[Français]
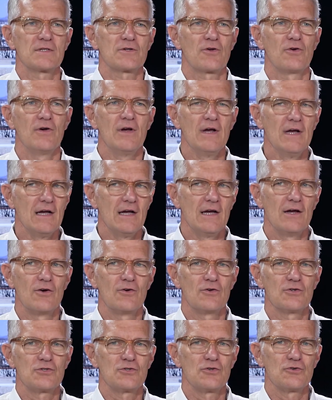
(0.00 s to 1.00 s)
parce que
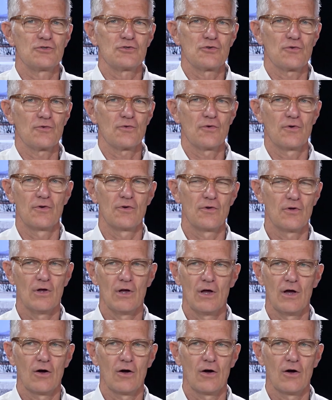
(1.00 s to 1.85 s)
euh, ce sont euh,